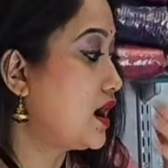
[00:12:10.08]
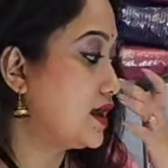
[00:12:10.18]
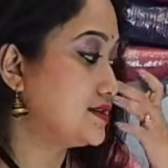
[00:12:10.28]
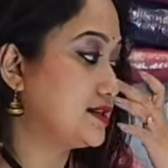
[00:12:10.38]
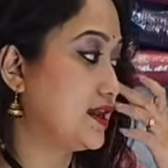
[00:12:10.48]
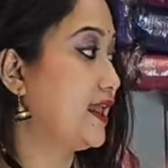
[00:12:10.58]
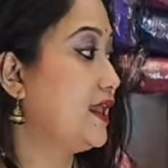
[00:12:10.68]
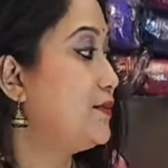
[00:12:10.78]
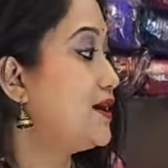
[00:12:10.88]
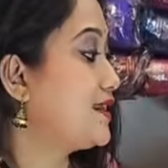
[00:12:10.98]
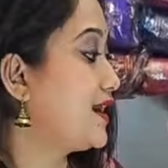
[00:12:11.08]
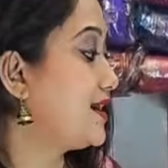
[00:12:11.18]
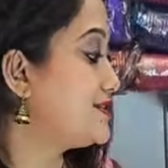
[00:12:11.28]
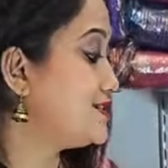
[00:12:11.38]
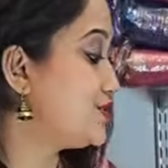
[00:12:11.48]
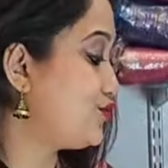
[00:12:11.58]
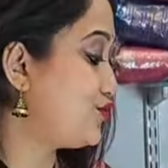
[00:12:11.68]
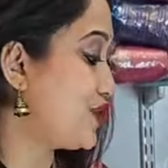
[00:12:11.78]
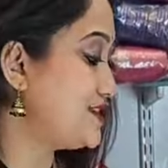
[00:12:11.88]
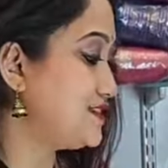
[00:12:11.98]
আচ্ছা এবার দেখাচ্ছি
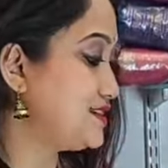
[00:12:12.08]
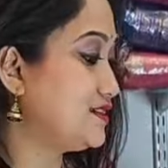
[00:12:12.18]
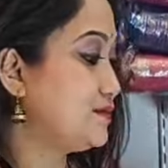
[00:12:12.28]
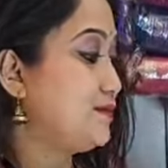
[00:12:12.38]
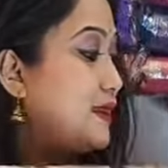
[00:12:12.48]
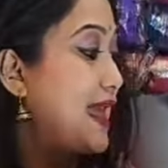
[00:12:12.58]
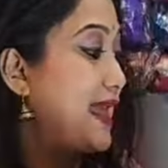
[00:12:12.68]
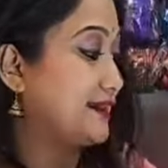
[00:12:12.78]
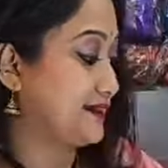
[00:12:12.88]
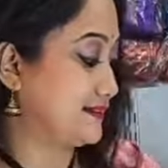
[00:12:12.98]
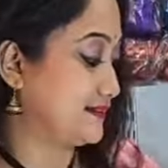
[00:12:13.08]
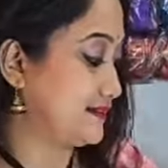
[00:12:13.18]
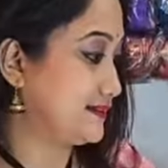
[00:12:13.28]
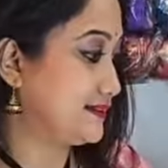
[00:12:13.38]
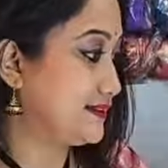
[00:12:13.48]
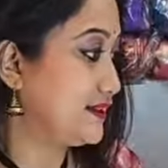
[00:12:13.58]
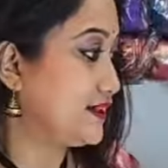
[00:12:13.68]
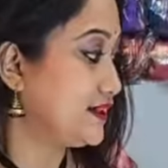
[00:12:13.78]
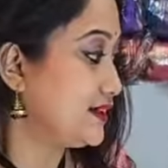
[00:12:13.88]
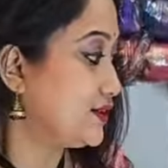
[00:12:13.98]
হোয়াইট অ্যান্ড ব্ল্যাক
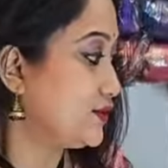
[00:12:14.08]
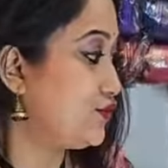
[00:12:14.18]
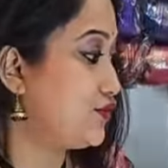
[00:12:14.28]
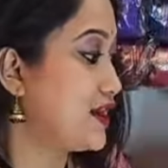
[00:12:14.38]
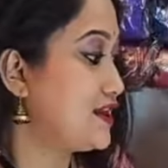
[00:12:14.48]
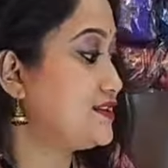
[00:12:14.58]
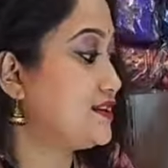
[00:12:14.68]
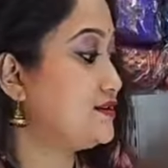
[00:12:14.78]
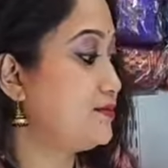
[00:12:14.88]
হোয়াইট অ্যান্ড